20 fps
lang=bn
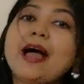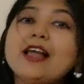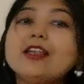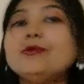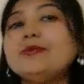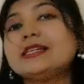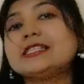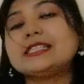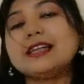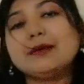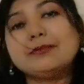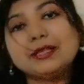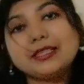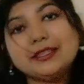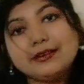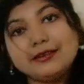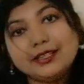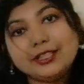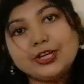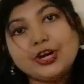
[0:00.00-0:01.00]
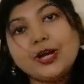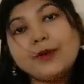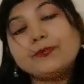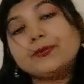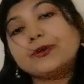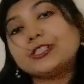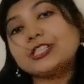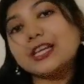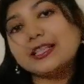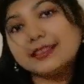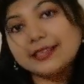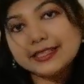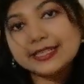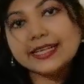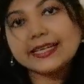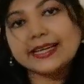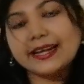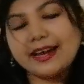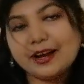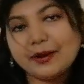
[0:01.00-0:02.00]
ভালোবাসা আমাদের হৃদয়ে প্রশান্তি
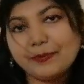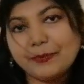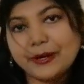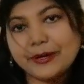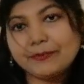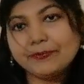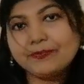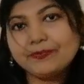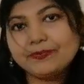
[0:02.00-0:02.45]
ডেকে আনবে